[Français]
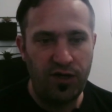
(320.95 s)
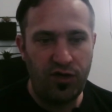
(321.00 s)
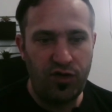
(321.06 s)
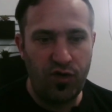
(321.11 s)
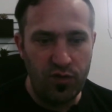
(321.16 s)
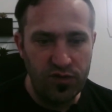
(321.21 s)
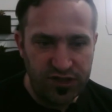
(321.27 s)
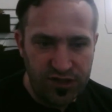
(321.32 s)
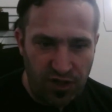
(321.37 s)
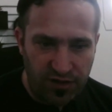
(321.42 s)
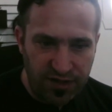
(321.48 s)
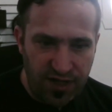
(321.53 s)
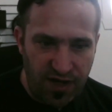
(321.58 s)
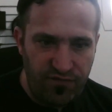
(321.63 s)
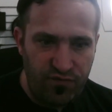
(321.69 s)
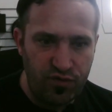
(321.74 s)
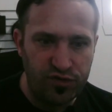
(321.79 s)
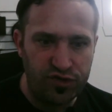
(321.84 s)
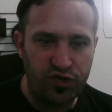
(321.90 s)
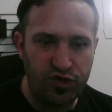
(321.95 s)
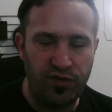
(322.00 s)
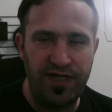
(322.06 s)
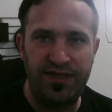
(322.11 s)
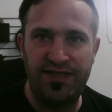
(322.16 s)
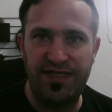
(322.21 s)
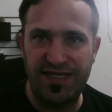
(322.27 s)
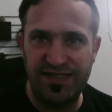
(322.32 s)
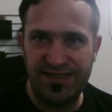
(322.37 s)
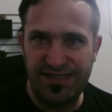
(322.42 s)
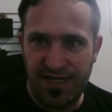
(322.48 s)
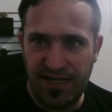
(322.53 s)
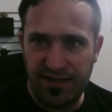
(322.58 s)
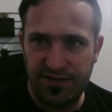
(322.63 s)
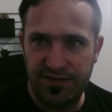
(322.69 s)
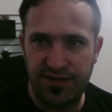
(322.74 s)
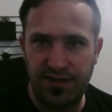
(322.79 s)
Concentrez-vous sur les testnets,